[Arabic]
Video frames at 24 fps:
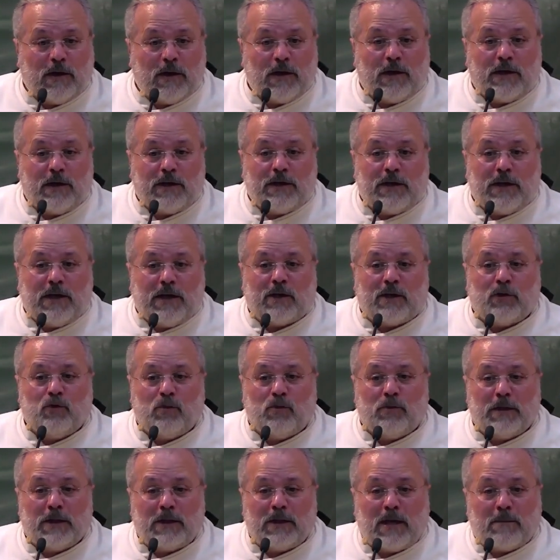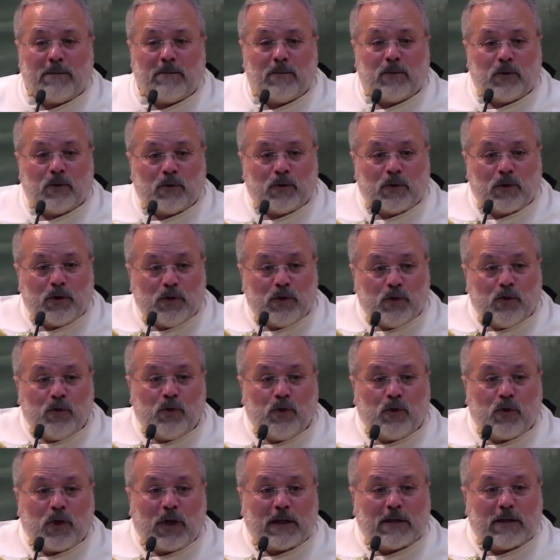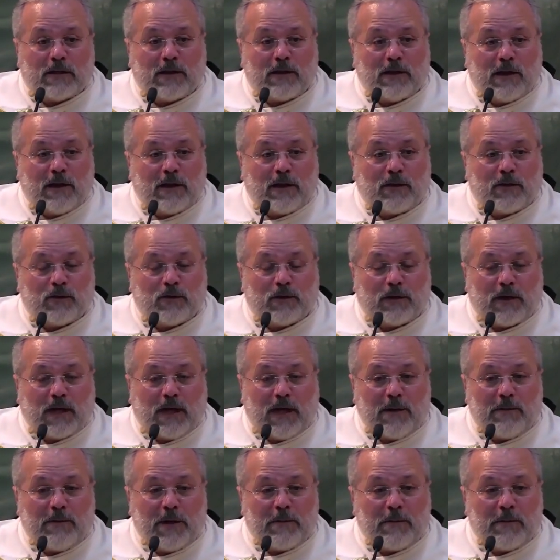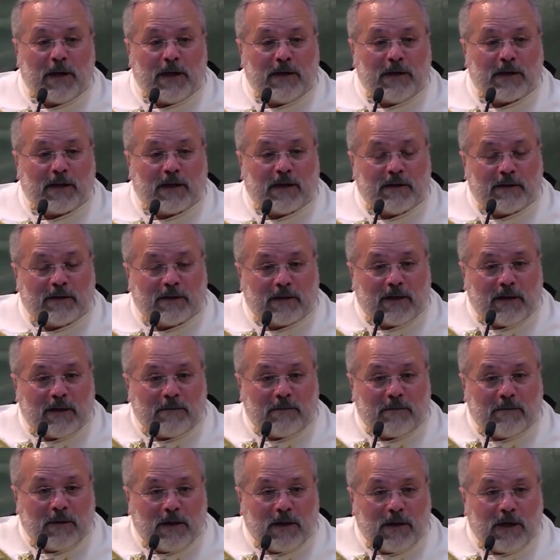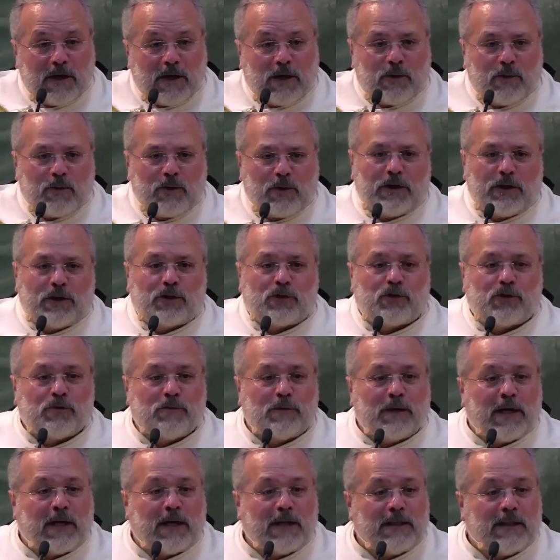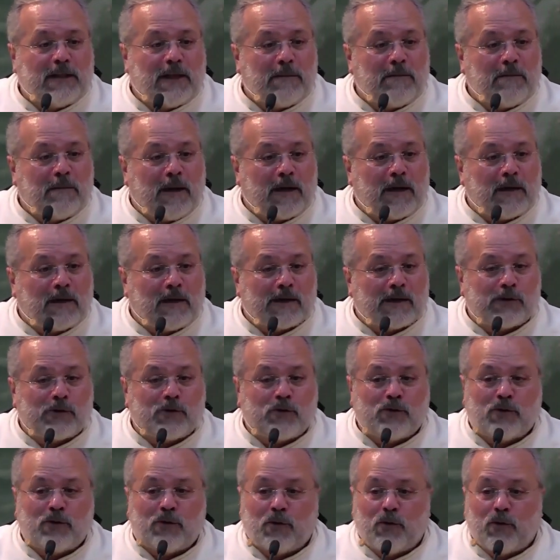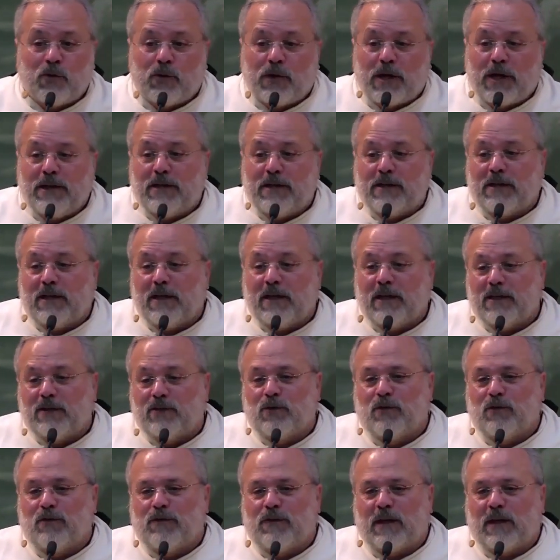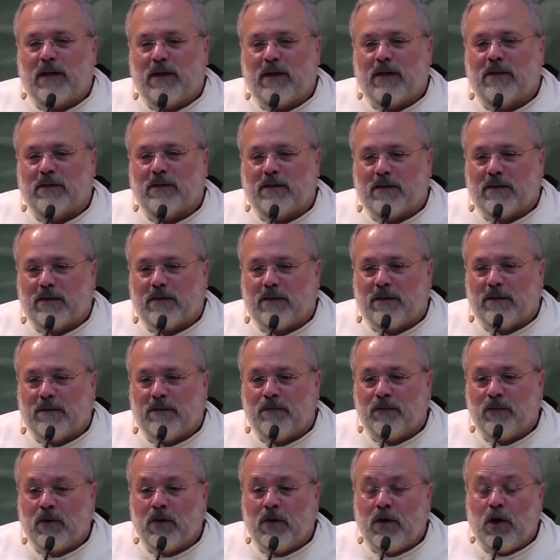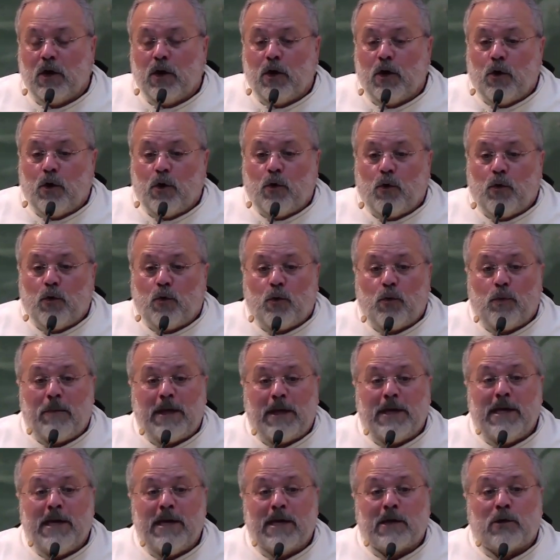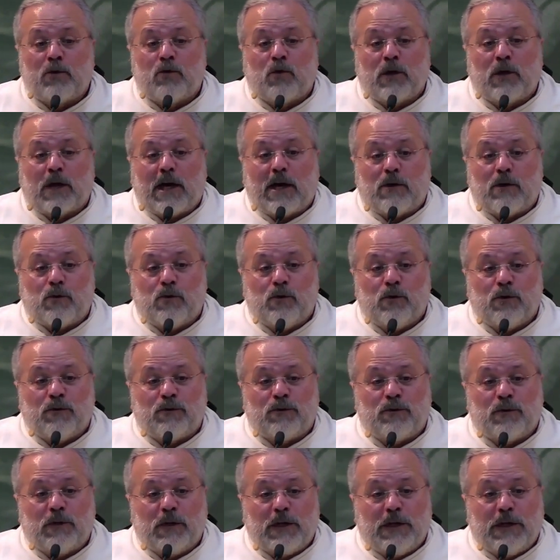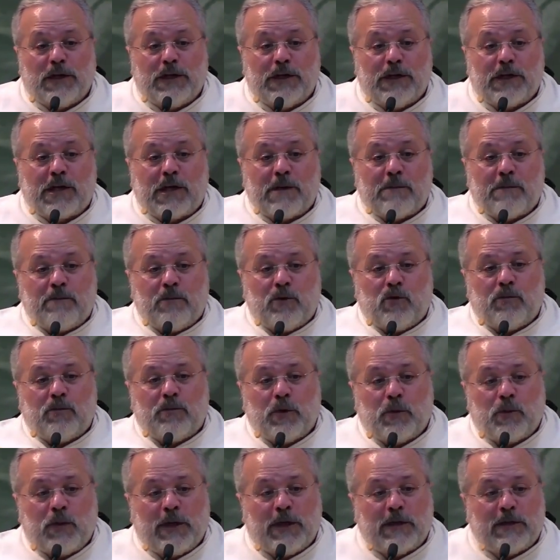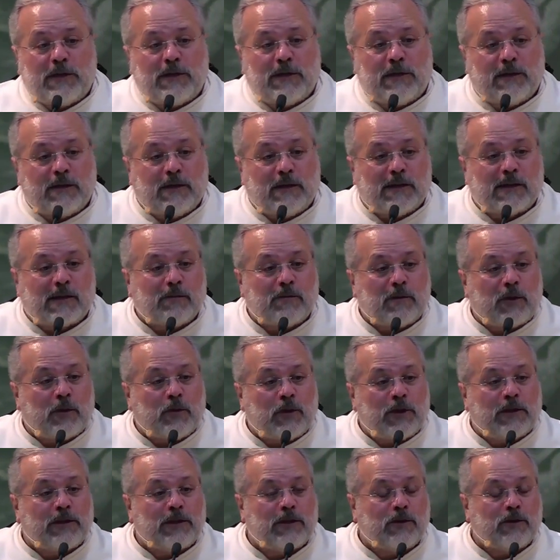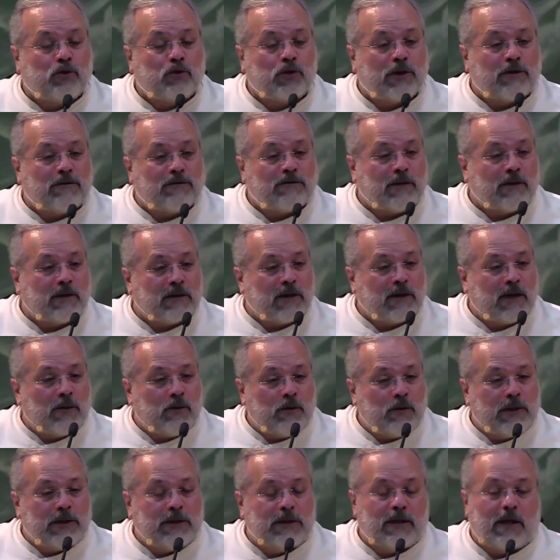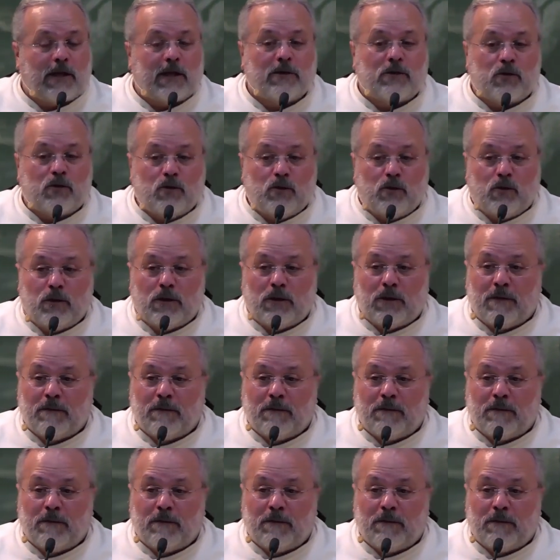ياخذوا من دمه يقولوا خطاياهم أمام هيكل الرب ويرشوا من هالدم على راسهم وكانت هيك تغفر الخطايا وما ياكلوا الخروف يكبوه بوادي اسمه وادي يوشفاط او وادي قدرون